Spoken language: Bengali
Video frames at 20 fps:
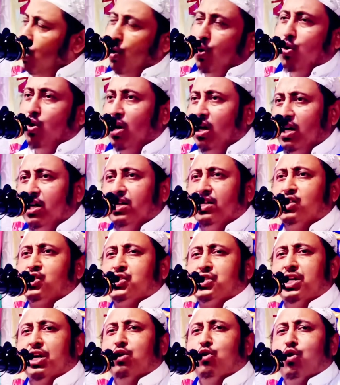হুগলি
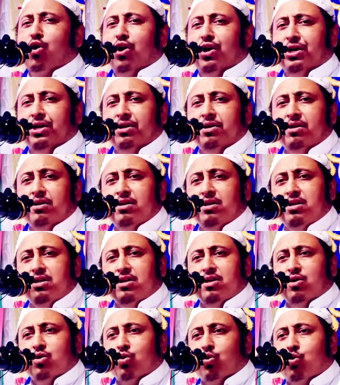ডিস্ট্রিক্ট নয়
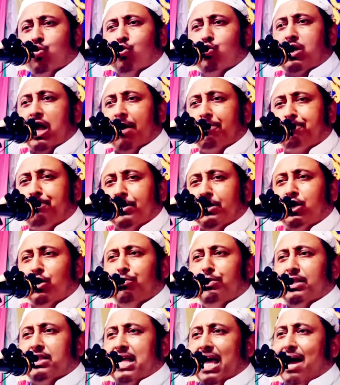গোটা
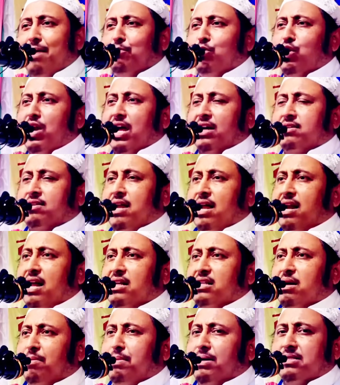পৃথিবীতে এমন একটা
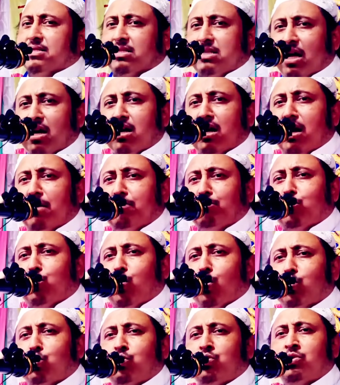রাজা বাদশার নাম
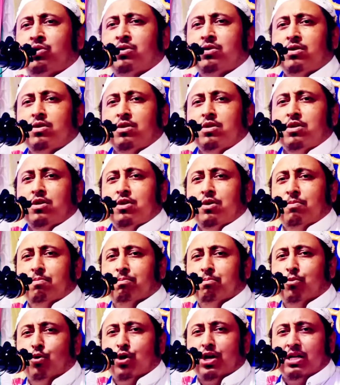করুন
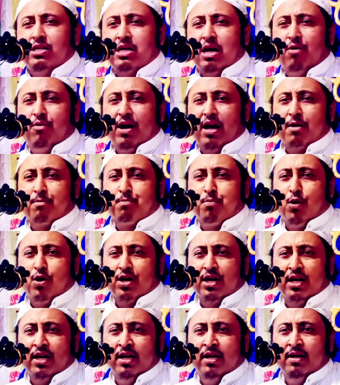মরে যাওয়ার
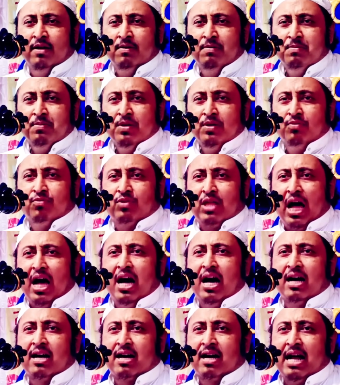পরে
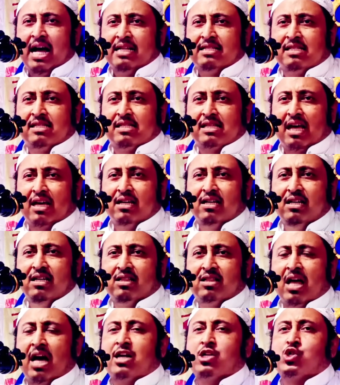তার রাজশাহী
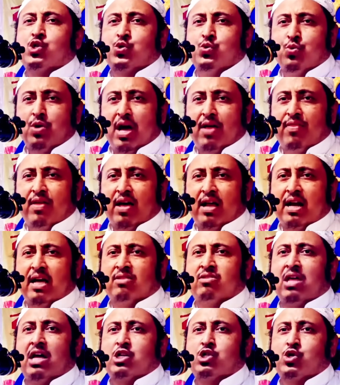তার সোনাদানা
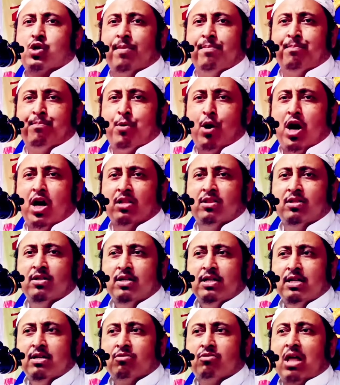তার সম্পদ
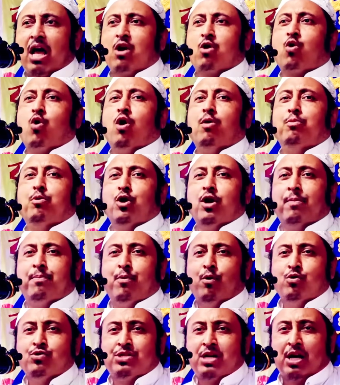তার কবরে
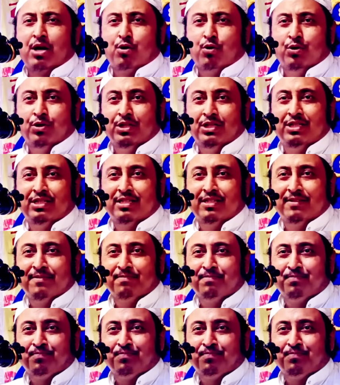পৌঁছানো হয়েছে